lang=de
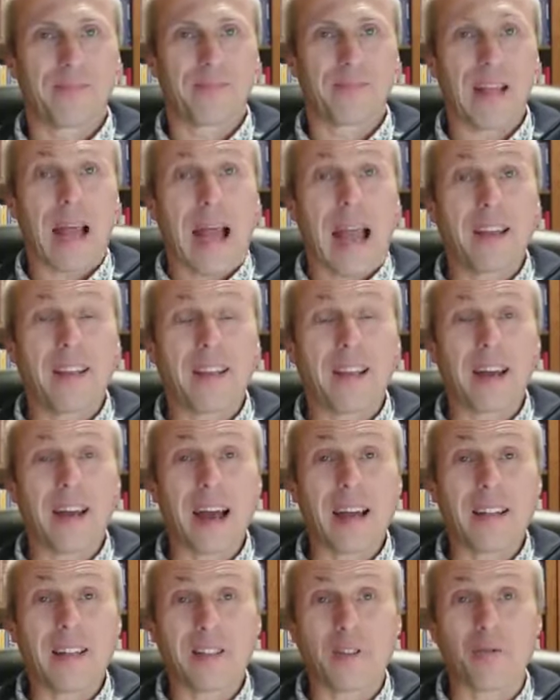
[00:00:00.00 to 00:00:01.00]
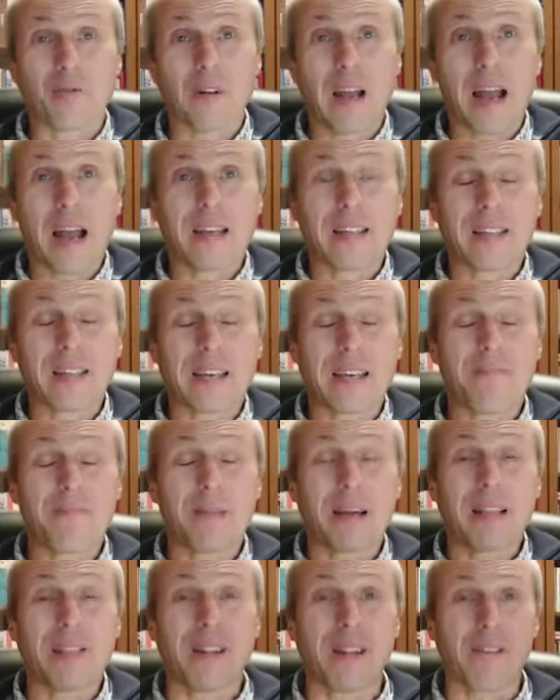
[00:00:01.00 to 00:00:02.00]
Einer hat sogar seinen
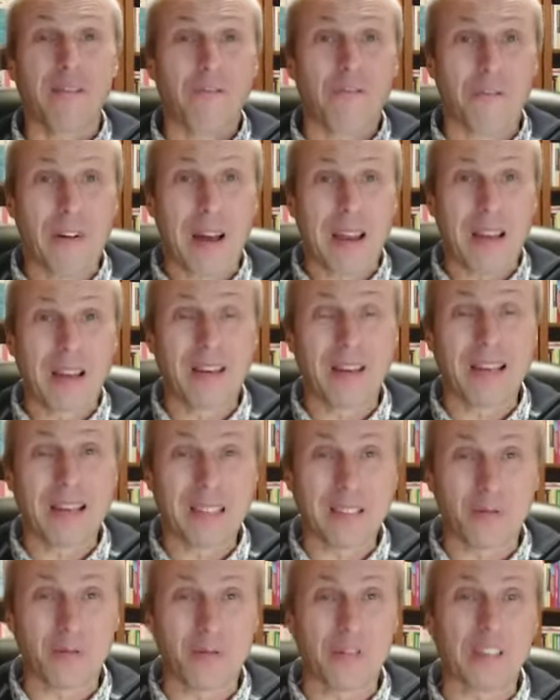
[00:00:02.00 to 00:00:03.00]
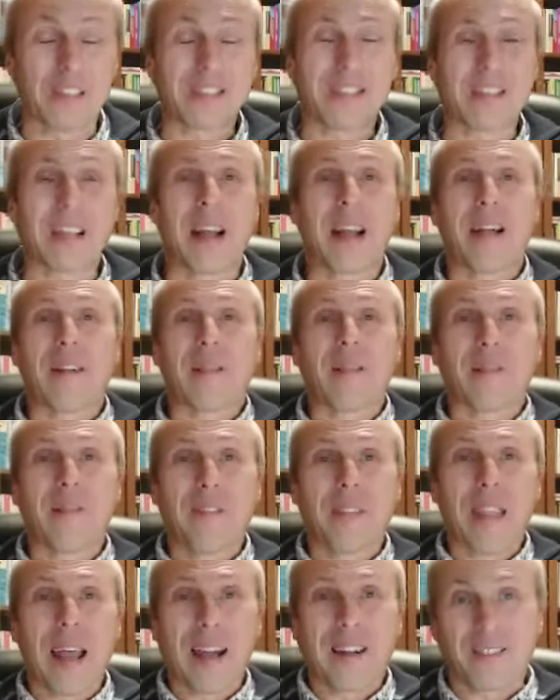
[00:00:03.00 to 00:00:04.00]
Mantel fallen lassen und ist
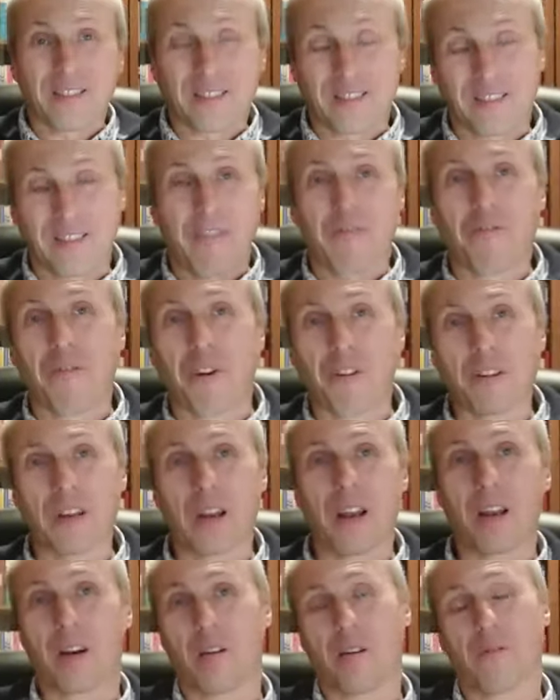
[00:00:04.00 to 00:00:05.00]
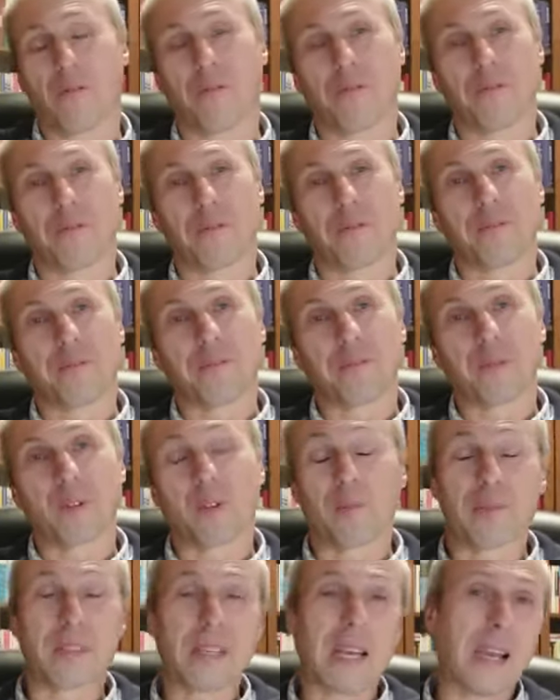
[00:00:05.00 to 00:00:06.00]
nackt davongelaufen,
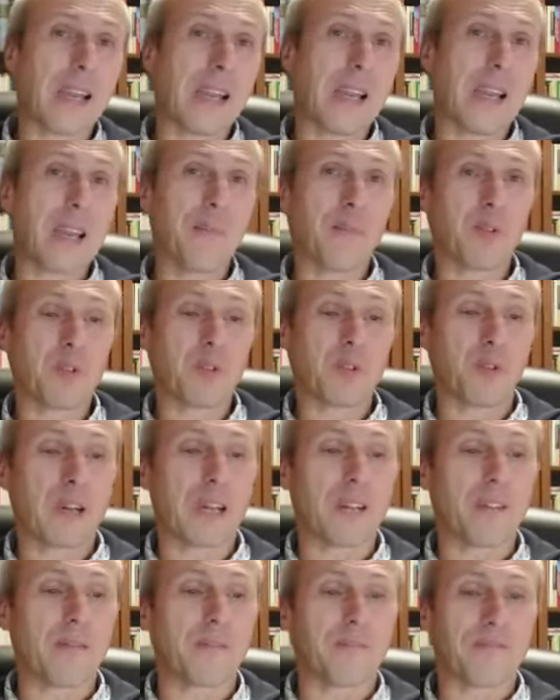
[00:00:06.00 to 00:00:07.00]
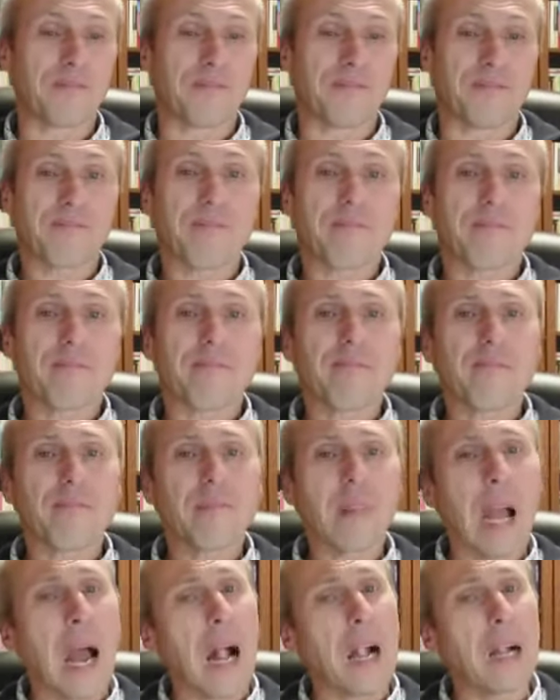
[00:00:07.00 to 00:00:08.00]
um sein Leben zu retten.
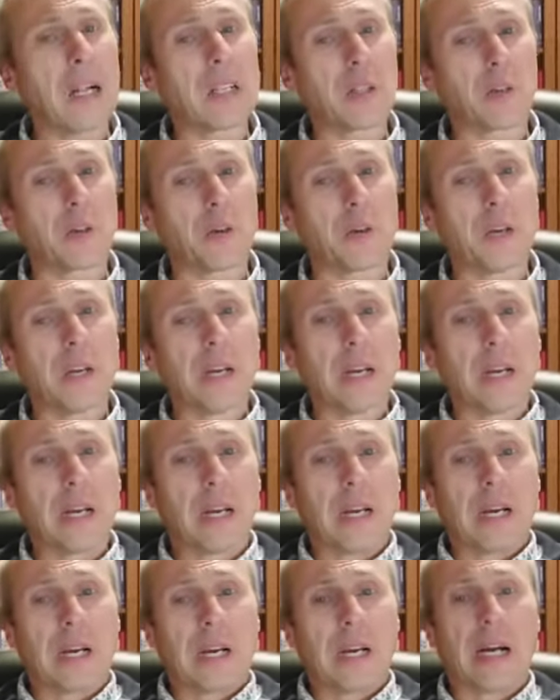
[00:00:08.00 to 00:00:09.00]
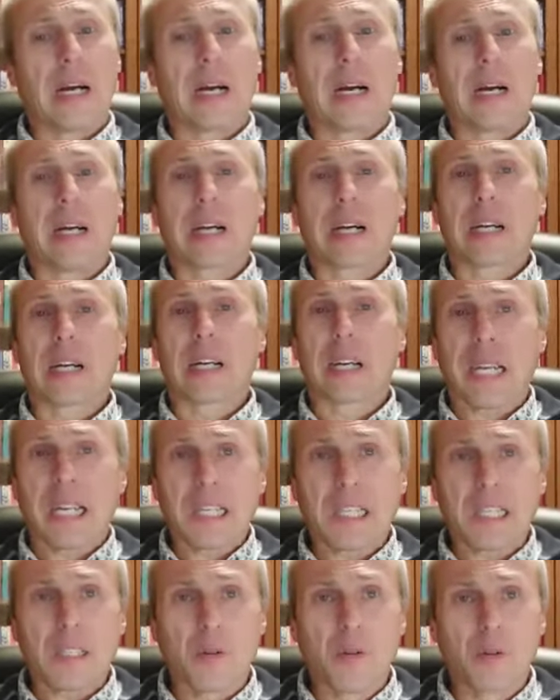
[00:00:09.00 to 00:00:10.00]
Also, äh,
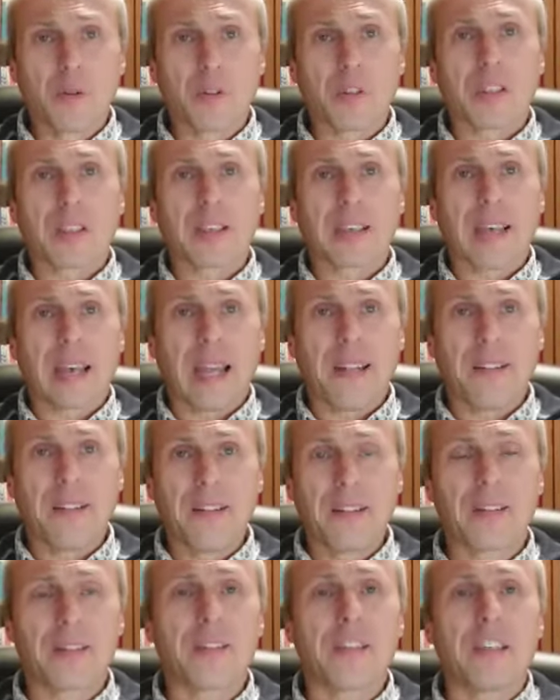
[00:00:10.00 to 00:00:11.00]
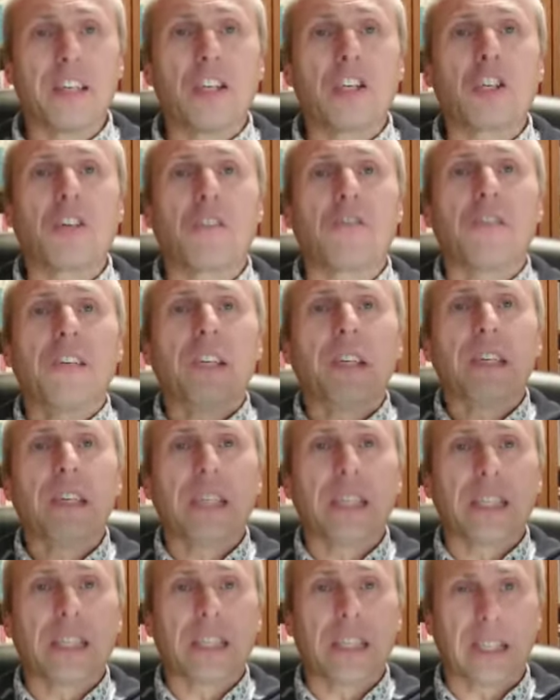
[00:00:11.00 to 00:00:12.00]
Christus kennt die
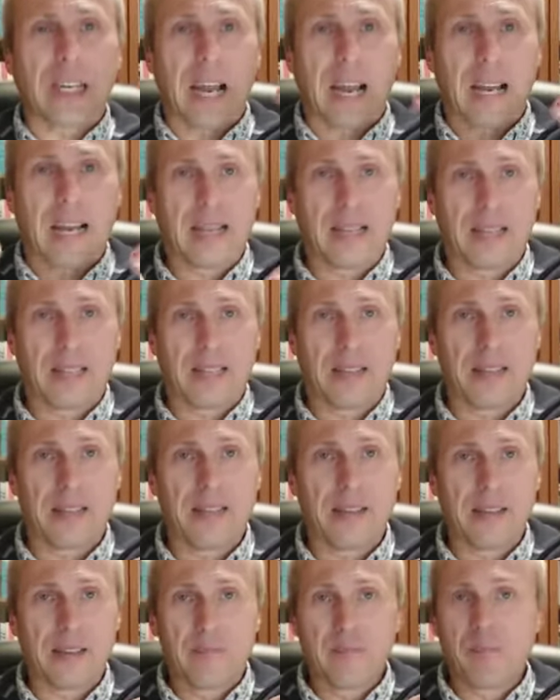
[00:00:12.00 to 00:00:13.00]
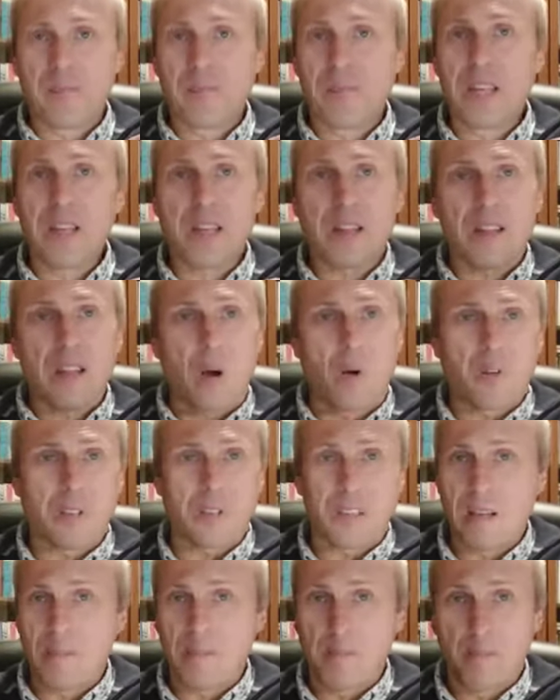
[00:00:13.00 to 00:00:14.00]
Schwierigkeiten nicht aus
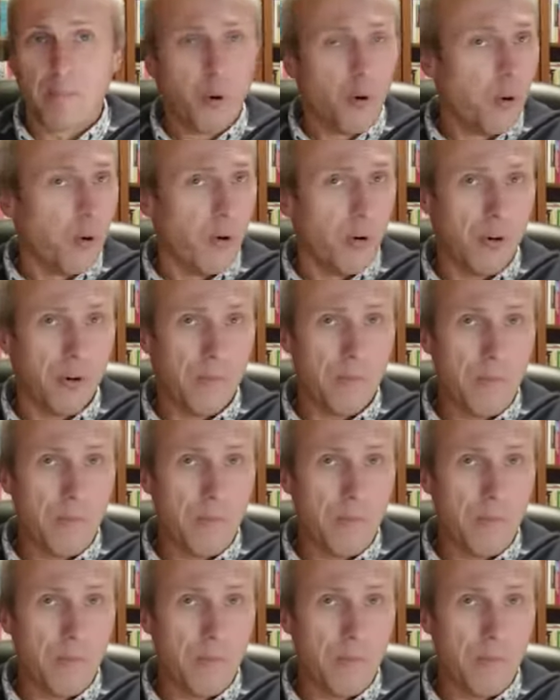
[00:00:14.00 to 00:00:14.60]
dem Buch.